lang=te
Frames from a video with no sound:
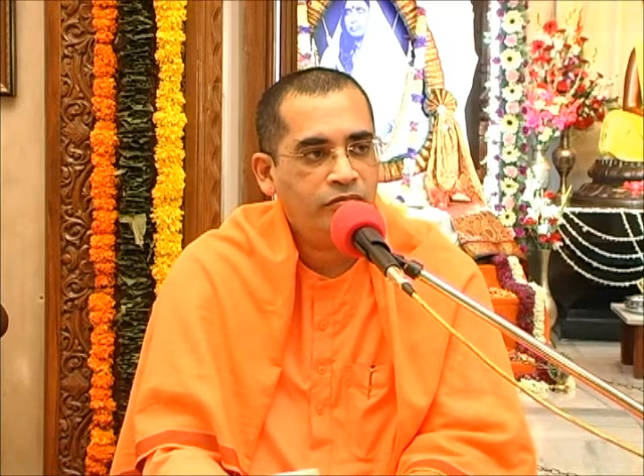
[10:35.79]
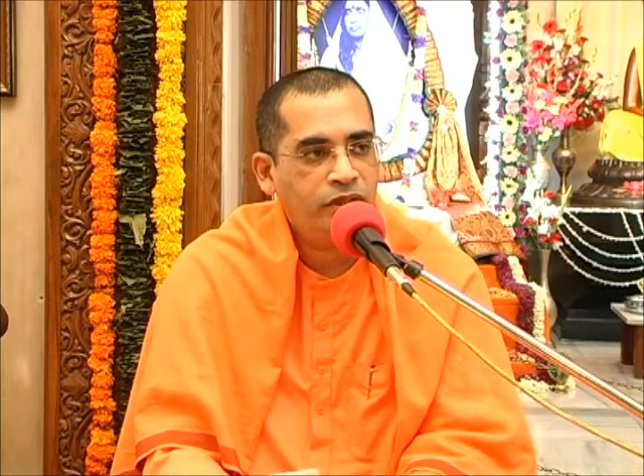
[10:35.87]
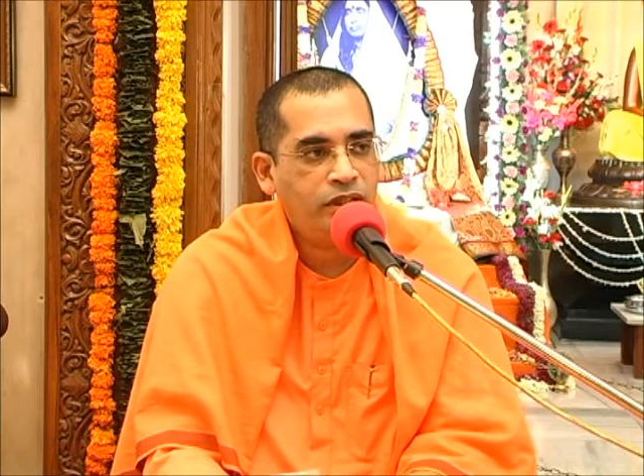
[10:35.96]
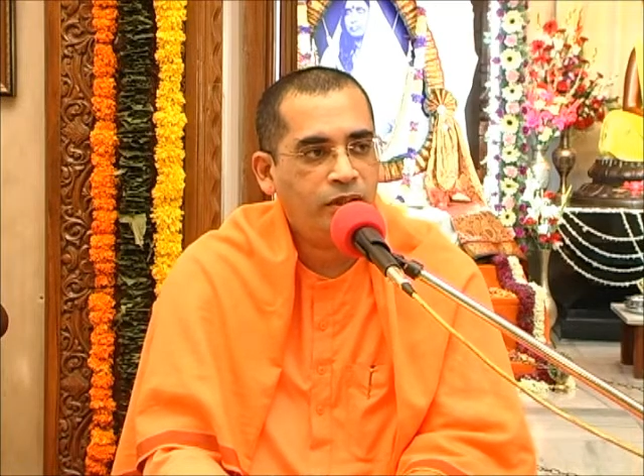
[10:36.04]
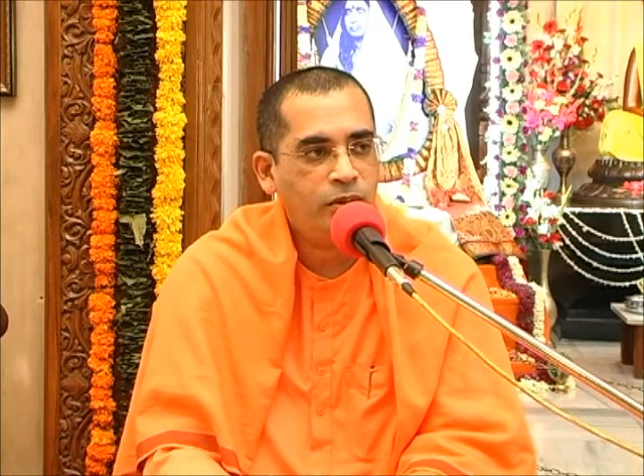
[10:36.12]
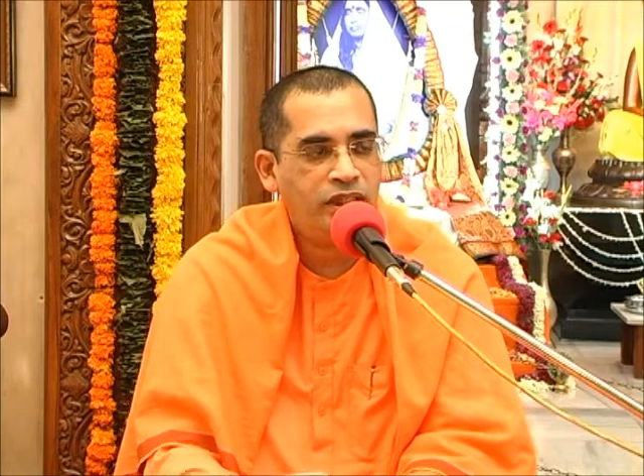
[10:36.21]

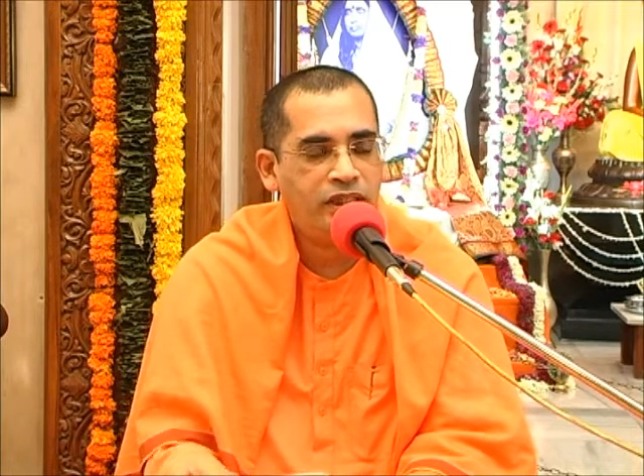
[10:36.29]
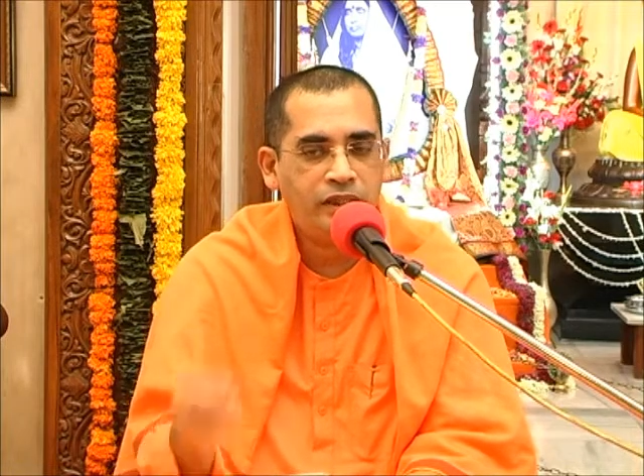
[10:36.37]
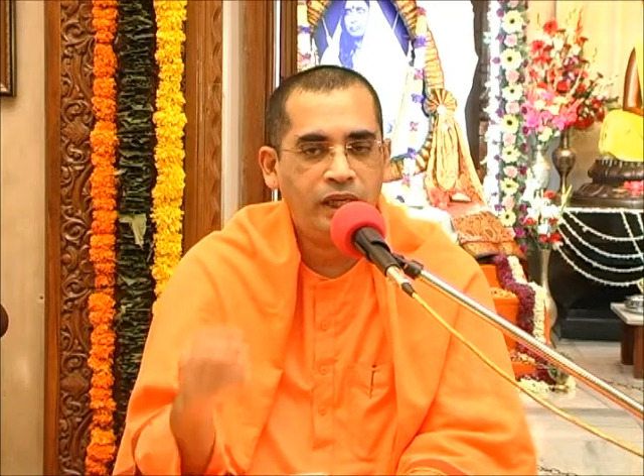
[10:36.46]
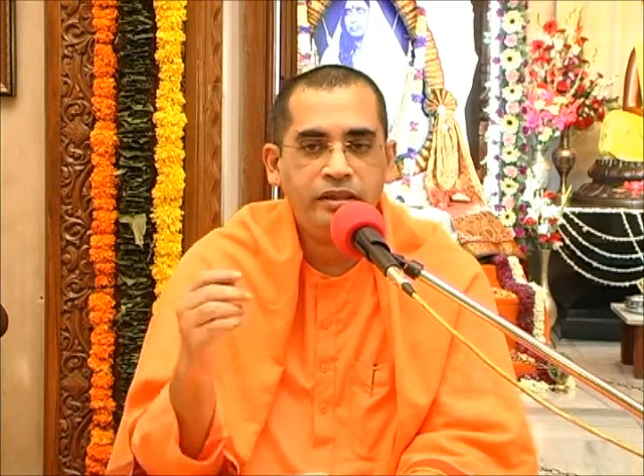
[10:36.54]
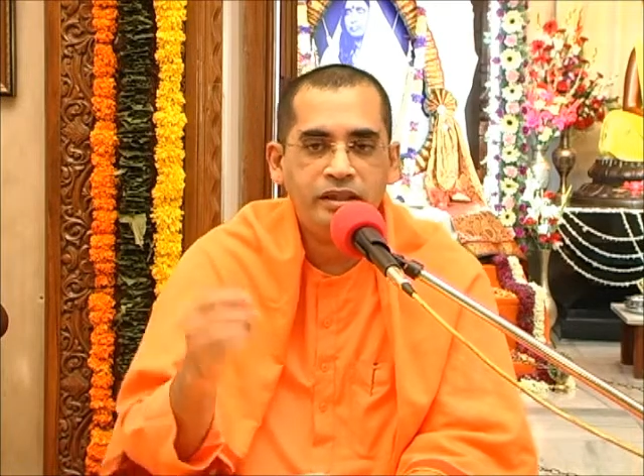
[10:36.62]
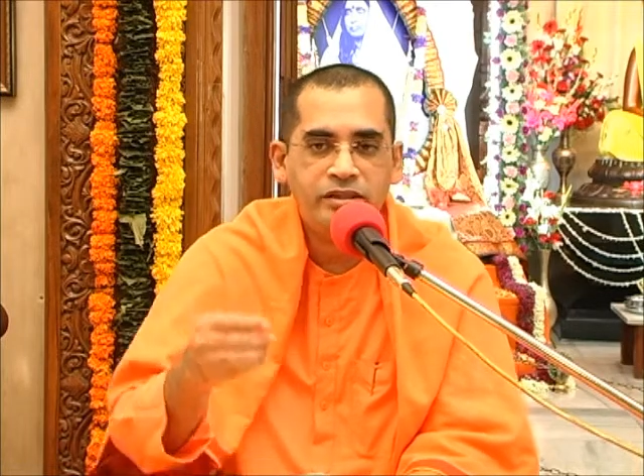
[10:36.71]
వితౌట్ ది
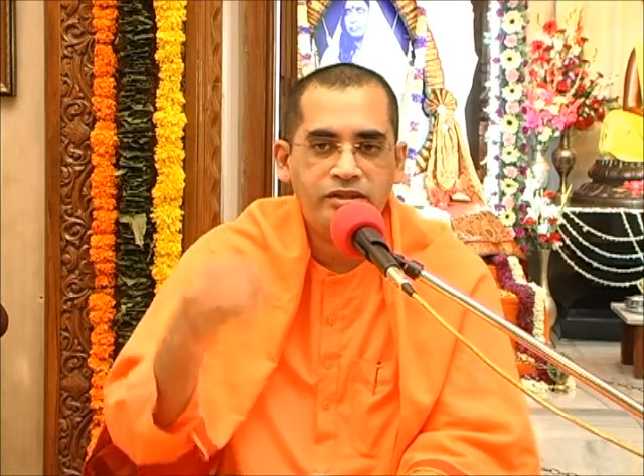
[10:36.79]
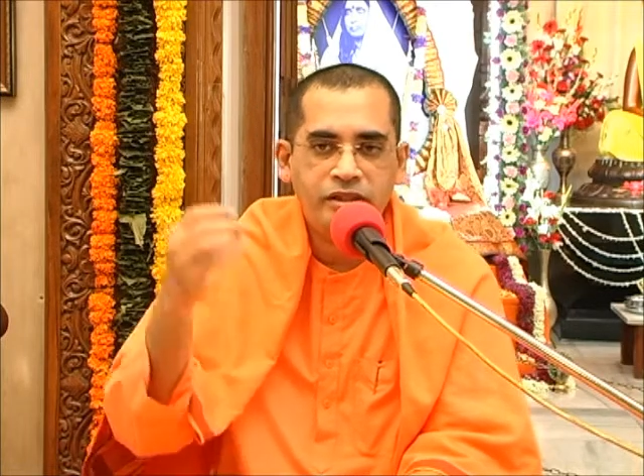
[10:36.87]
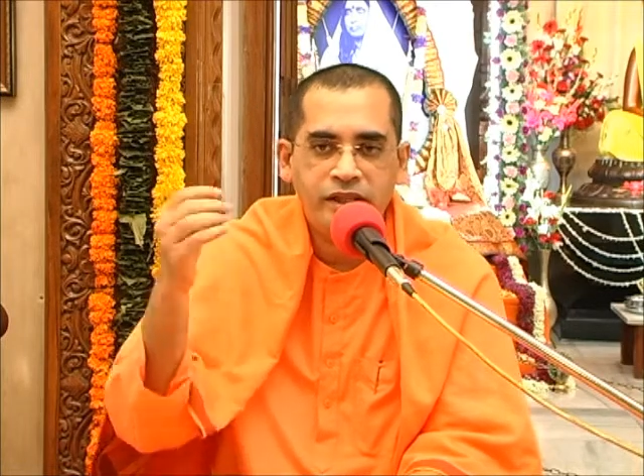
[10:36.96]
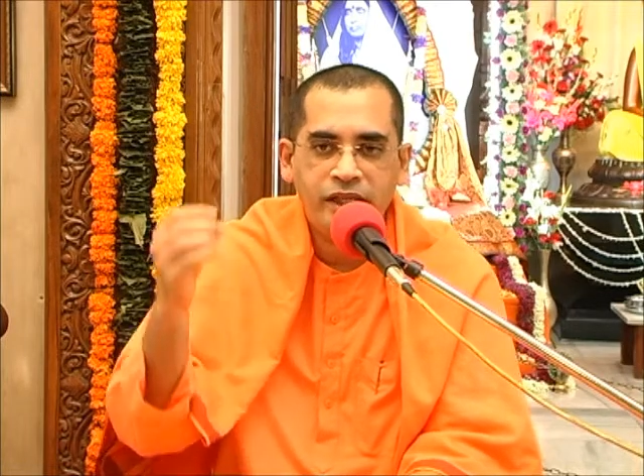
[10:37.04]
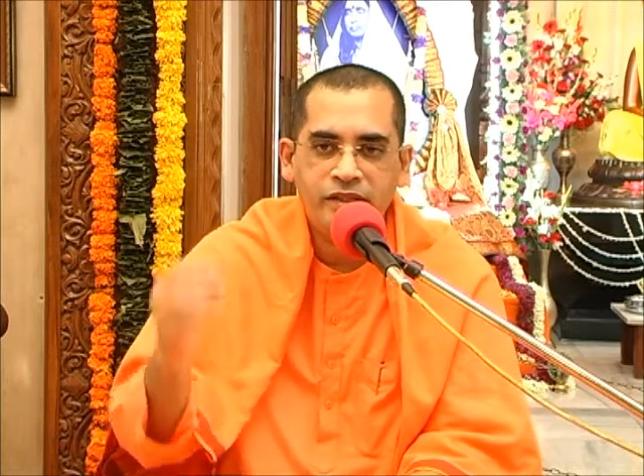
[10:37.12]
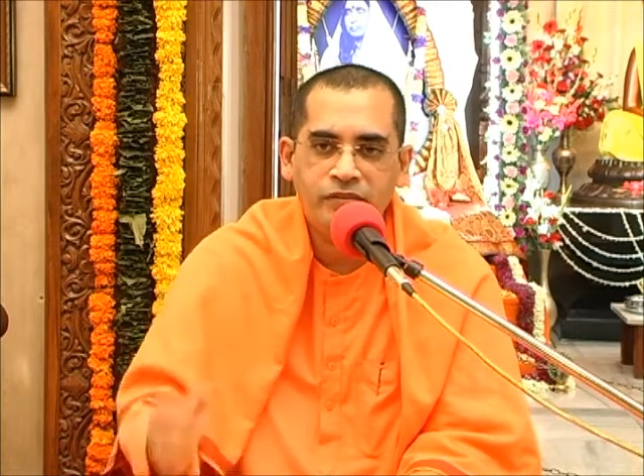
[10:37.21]
స్లైటెస్ట్
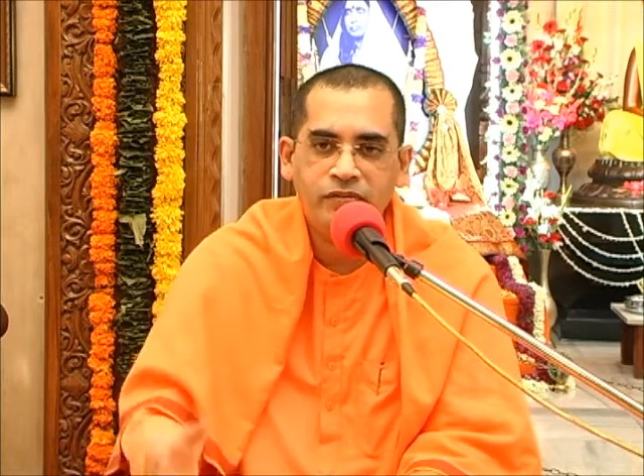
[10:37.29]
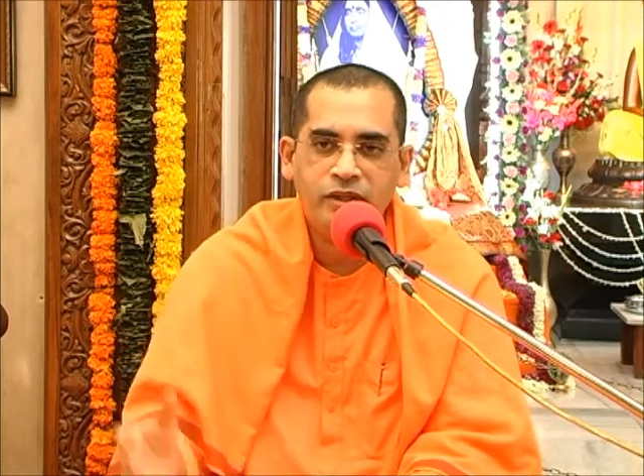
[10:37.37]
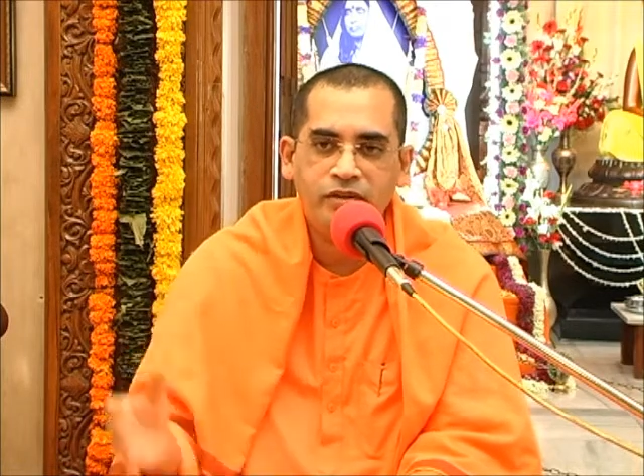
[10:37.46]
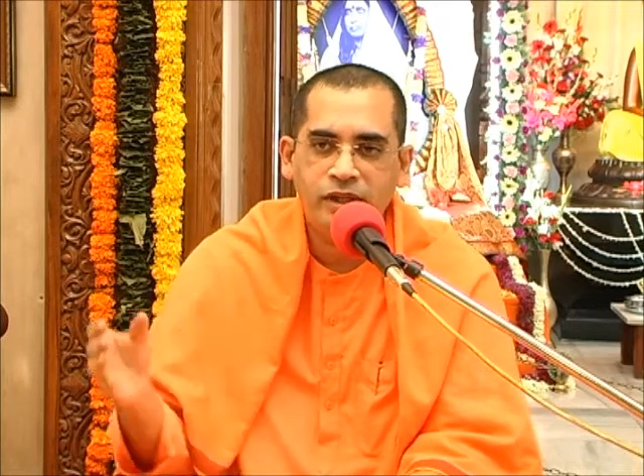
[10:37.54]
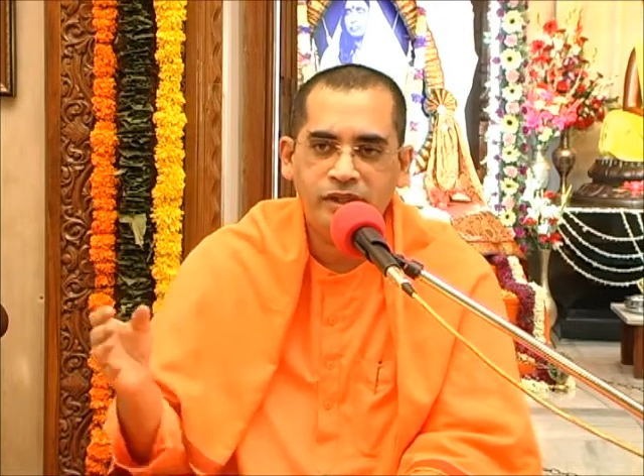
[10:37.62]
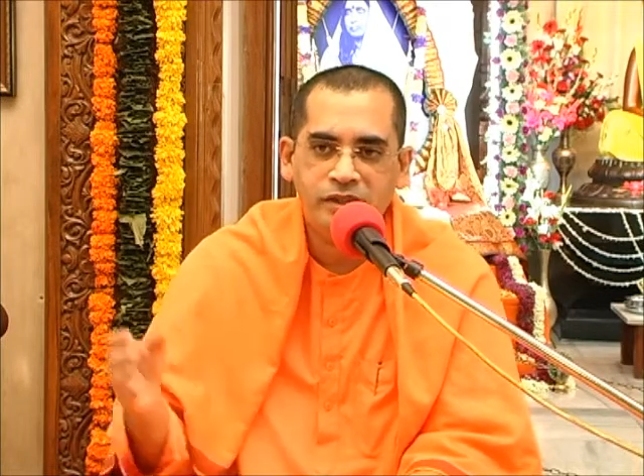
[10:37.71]
ట్రేస్ ఆఫ్
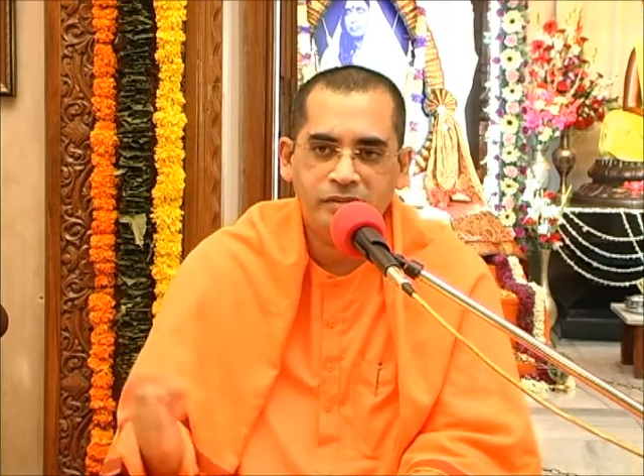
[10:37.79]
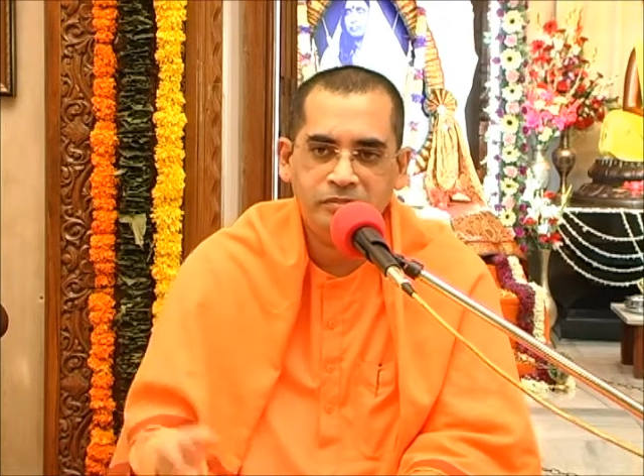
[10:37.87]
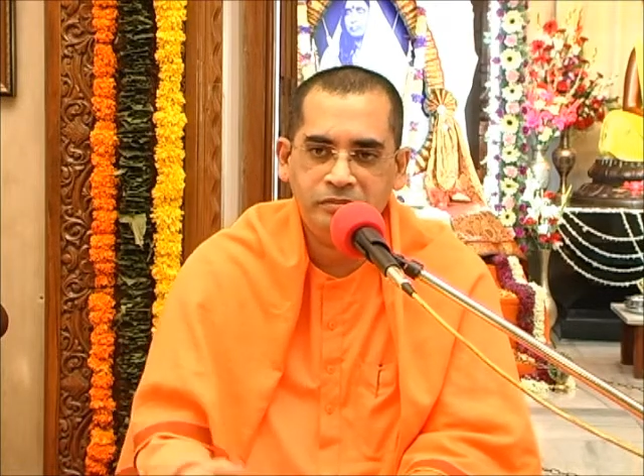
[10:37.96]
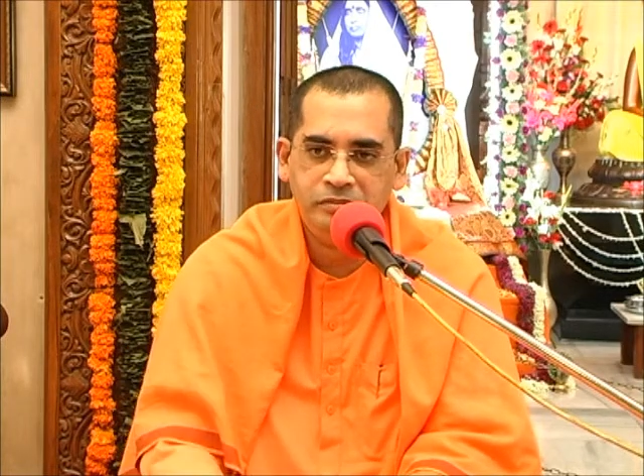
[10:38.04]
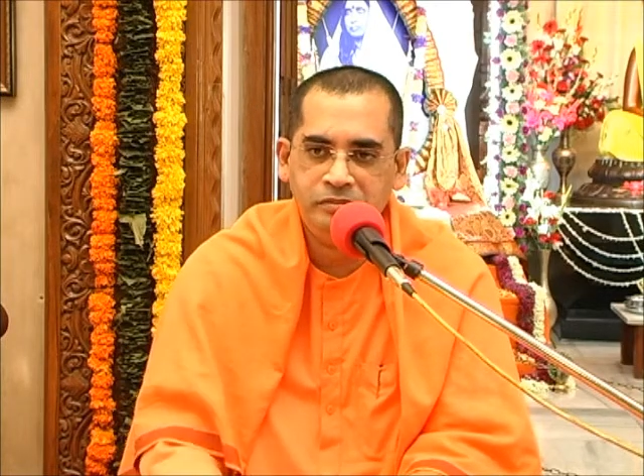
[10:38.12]
ఈగోయిజం